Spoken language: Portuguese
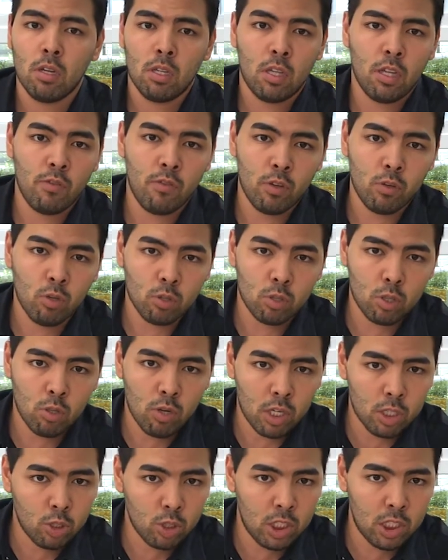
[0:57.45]
devido ao seu
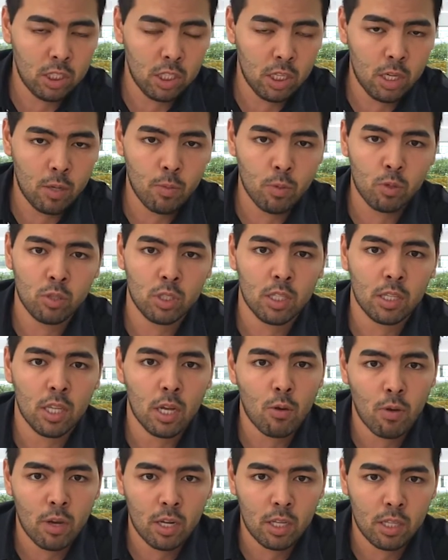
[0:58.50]
range dinâmico de até
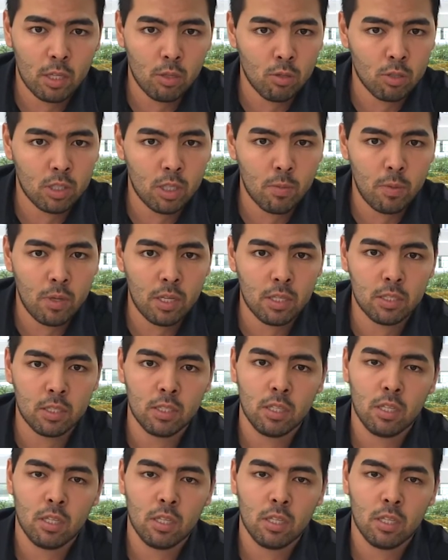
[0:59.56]
42 dB.